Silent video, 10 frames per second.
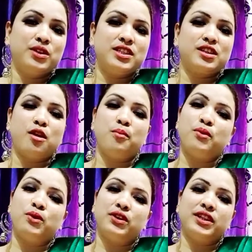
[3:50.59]
इसका
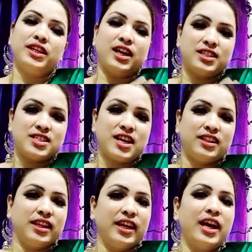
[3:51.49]
बहुत ही अच्छा
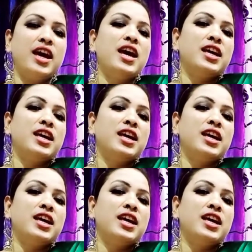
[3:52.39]
आता है